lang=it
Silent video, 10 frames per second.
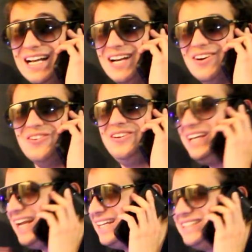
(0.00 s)
brutto Un
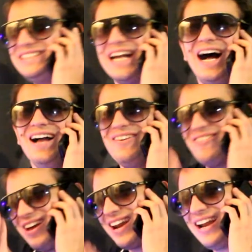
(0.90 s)
ninja
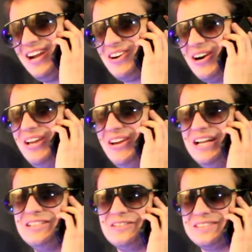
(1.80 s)
Per
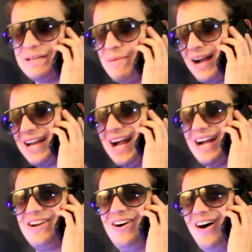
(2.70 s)
rincoglionito non si è manca
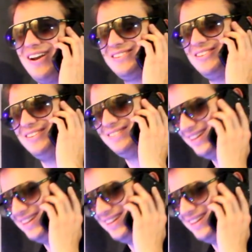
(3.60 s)
accorto